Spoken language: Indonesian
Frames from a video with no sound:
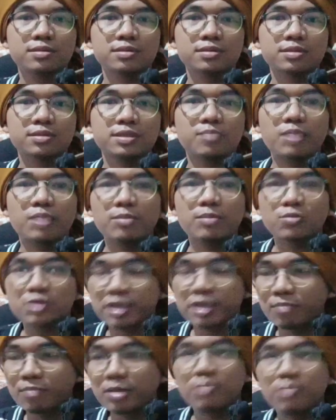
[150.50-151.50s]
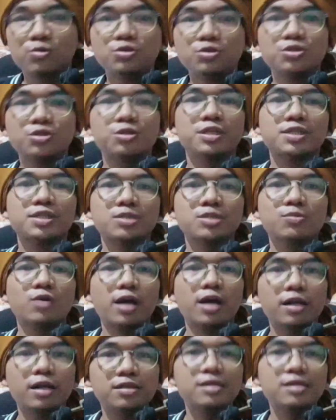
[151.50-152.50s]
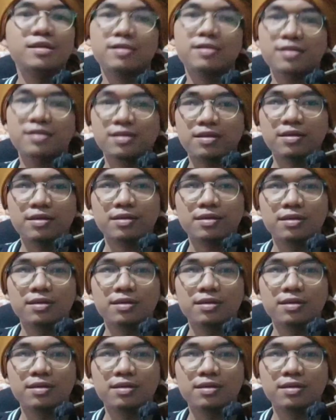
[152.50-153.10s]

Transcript: Sebab musabab munculnya sebuah hadis,